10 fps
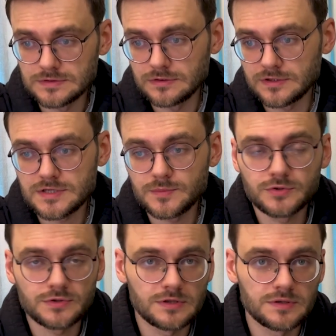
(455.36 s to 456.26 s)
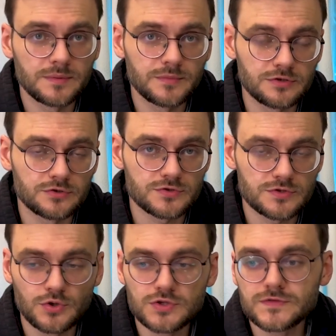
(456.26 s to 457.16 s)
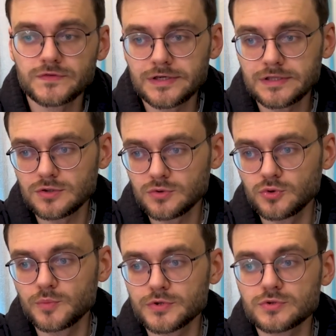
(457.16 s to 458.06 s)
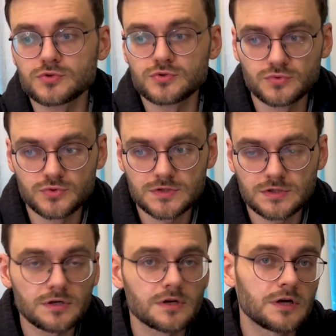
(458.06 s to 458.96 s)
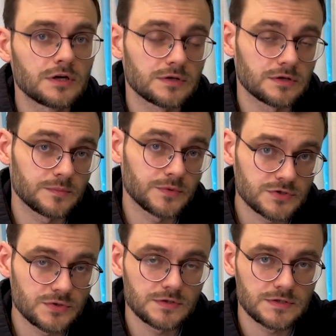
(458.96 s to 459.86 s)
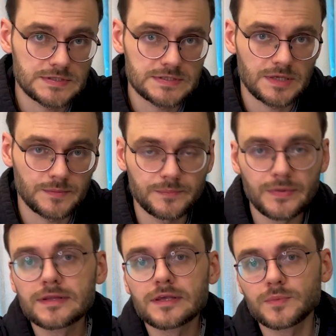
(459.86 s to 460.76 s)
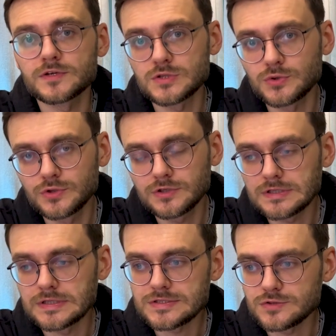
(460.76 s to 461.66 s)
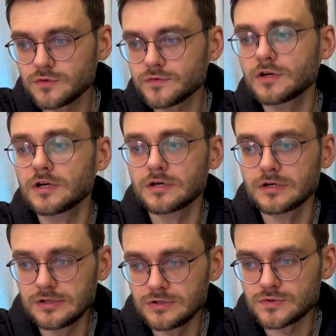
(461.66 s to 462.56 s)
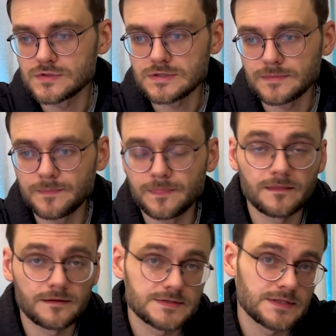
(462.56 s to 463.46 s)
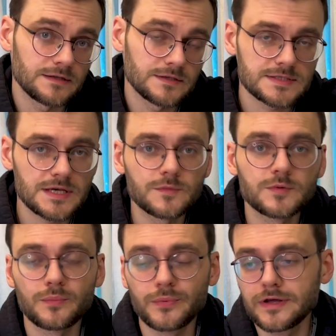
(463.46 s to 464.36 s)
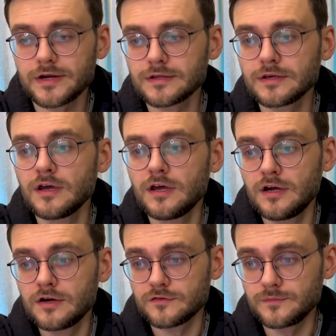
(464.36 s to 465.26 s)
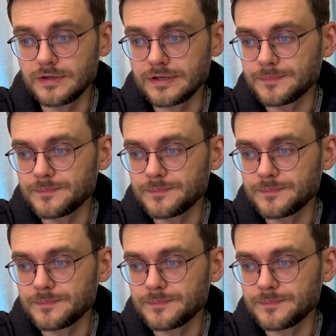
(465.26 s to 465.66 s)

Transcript: разработана для мобильных устройств, это open source операционная система, опять-таки построенная на основе Linux. Стала самой популярной в мире.